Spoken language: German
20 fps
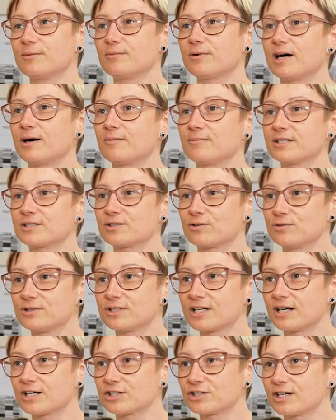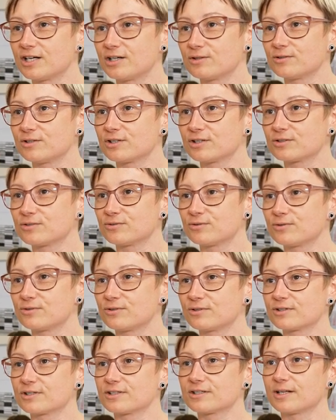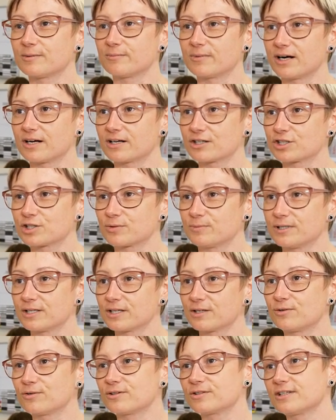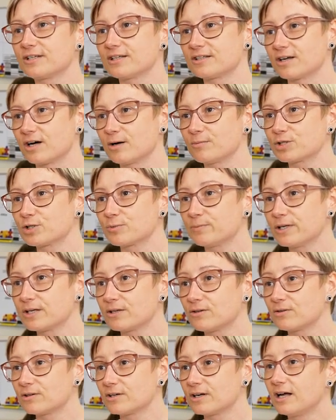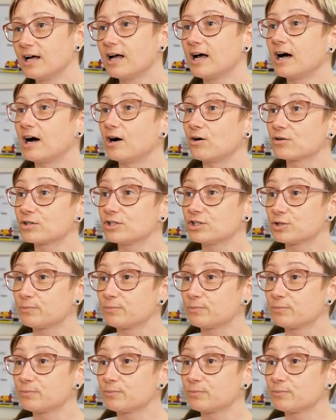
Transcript: im Rahmen des Ultraschalluntersuchung, der Magenspiegelung, der Darmspiegelung auch die